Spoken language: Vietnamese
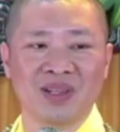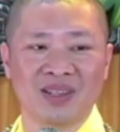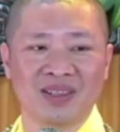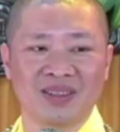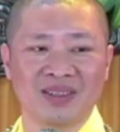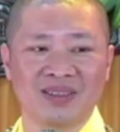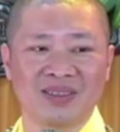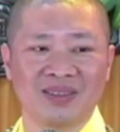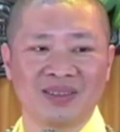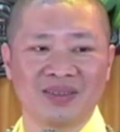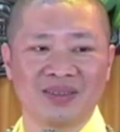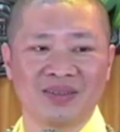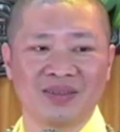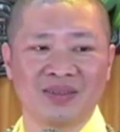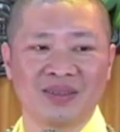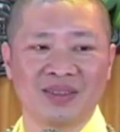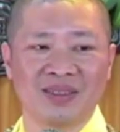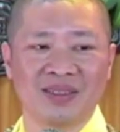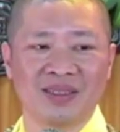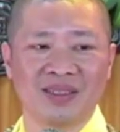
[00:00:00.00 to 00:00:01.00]
phúc hơn.
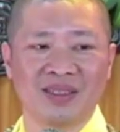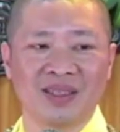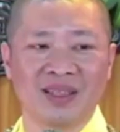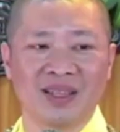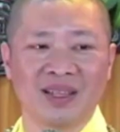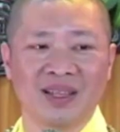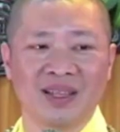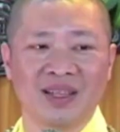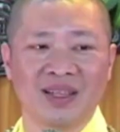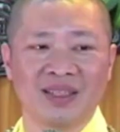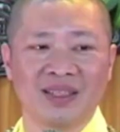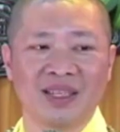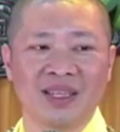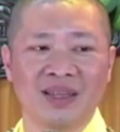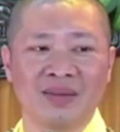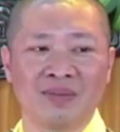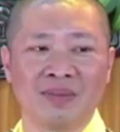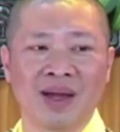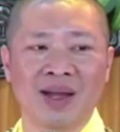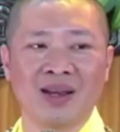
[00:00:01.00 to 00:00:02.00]

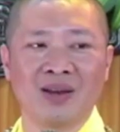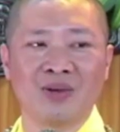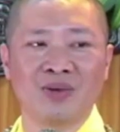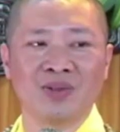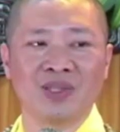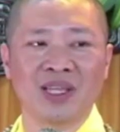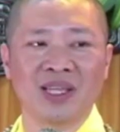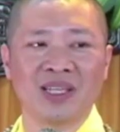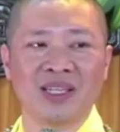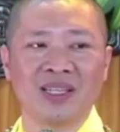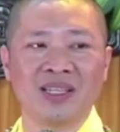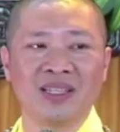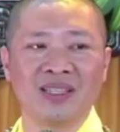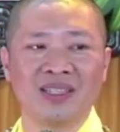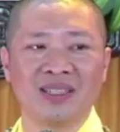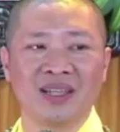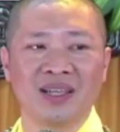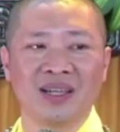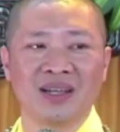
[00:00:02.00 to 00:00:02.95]
Vì má đâu chỉ